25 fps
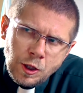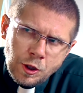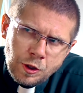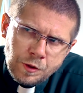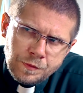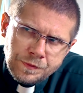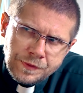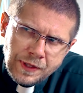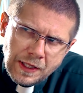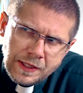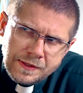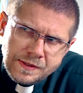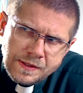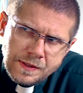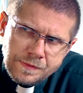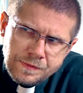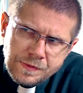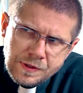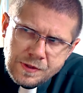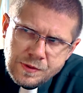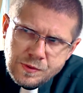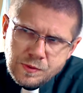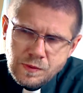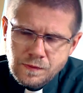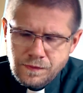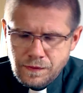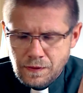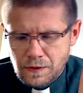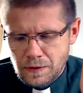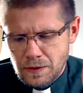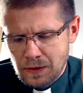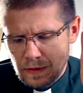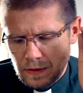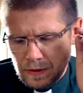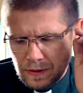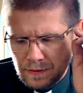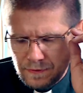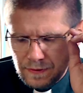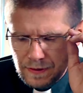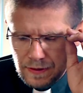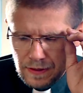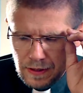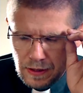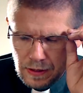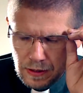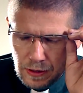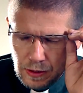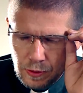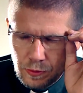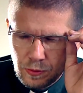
Kontekstem tych słów y, Ewangelii,